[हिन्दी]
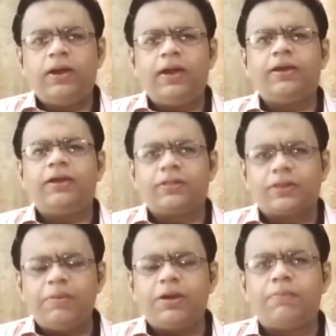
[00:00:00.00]
लेकिन
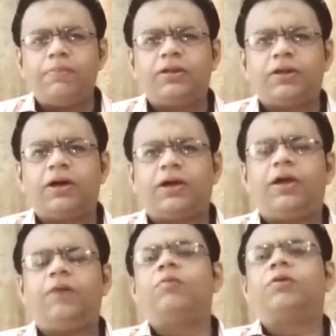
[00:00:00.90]
इतना भी कम नहीं था
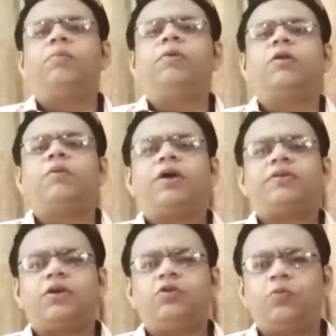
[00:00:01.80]
कि वो मुस्लिम लीग
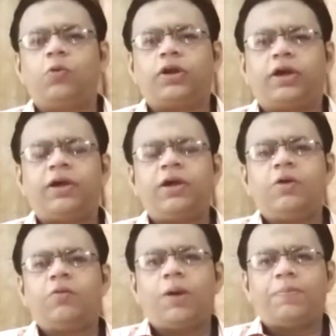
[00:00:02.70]
नवाज़ का जो वोट है
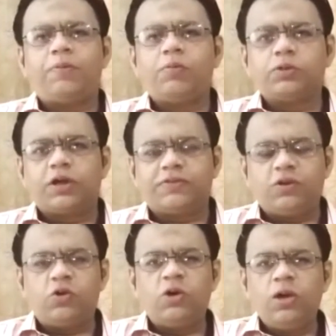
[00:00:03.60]
वहाँ पे वो
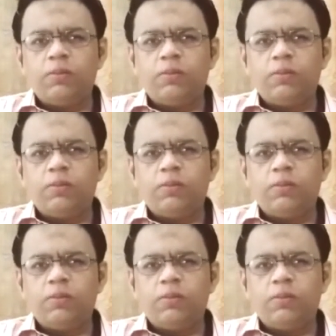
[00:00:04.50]
मुतासर हो